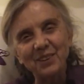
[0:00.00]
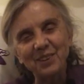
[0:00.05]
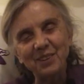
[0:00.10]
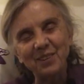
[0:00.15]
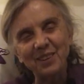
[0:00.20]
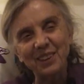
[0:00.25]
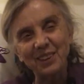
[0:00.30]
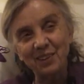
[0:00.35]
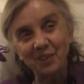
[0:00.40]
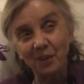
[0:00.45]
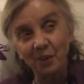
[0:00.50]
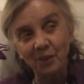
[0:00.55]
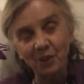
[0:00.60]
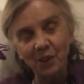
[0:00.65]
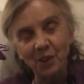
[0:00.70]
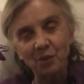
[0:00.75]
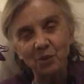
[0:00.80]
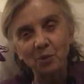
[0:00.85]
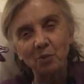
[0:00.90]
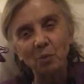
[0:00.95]
sobre todo
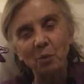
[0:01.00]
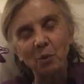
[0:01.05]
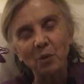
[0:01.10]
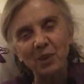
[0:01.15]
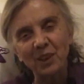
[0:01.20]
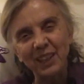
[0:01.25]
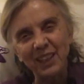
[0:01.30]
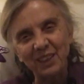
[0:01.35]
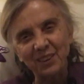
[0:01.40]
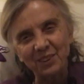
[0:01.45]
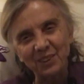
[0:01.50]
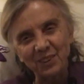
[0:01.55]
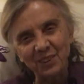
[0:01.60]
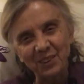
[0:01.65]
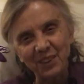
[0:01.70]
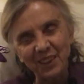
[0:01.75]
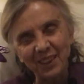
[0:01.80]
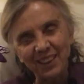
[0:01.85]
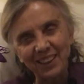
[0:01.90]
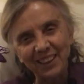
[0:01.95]
de los
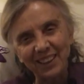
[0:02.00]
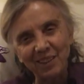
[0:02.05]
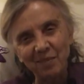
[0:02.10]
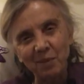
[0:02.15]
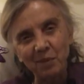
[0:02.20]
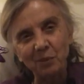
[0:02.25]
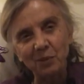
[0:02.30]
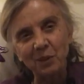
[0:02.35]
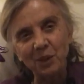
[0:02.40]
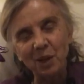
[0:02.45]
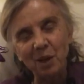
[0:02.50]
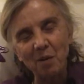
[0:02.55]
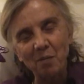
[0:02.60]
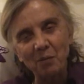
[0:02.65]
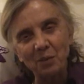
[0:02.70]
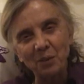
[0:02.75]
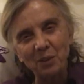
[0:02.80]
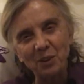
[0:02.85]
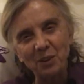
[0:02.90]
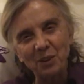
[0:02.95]
borregos, que me gustaba
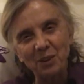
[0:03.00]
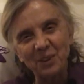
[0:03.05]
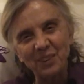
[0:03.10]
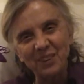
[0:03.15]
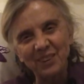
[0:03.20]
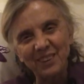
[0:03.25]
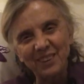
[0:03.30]
mucho